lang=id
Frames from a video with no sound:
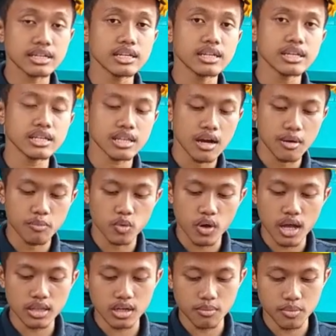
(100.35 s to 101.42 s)
Jadi ini kita
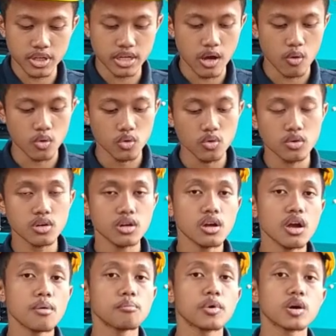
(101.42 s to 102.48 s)
buka terlebih dahulu
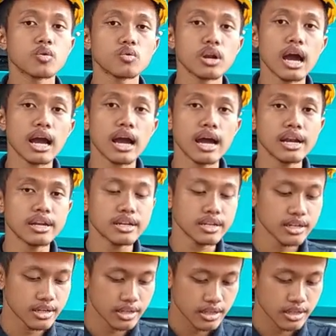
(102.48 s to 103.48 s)
menggunakan